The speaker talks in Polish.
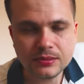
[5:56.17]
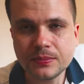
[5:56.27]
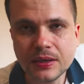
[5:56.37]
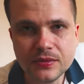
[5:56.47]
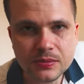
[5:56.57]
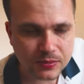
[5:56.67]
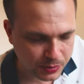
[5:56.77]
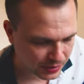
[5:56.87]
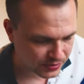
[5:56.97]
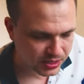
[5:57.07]
Sprawdź,
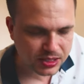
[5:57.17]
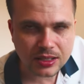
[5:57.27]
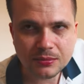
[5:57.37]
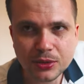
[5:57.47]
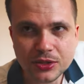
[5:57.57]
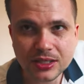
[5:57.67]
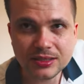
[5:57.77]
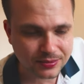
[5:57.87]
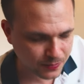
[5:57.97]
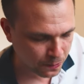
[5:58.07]
sprawdzę jeszcze ten boczek.
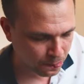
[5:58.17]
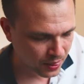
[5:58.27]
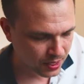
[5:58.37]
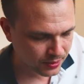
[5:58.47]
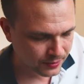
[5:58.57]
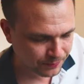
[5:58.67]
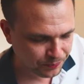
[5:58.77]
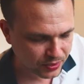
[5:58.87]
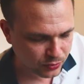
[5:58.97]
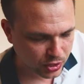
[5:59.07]

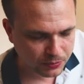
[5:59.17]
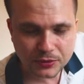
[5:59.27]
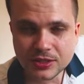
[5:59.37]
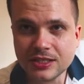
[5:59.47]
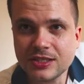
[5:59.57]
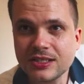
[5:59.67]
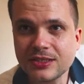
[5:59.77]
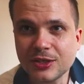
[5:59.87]
Wszak jak powiedzieli, że jest